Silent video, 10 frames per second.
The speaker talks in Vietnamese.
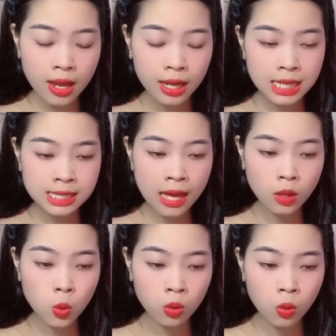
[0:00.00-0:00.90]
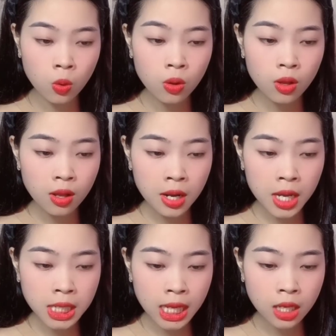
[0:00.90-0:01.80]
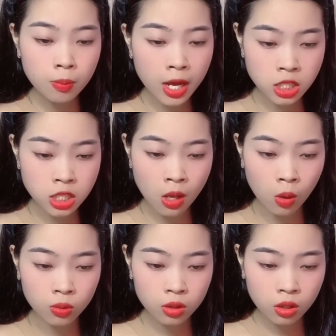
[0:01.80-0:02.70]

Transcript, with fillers: cái giá của cô lên đến 10 triệu.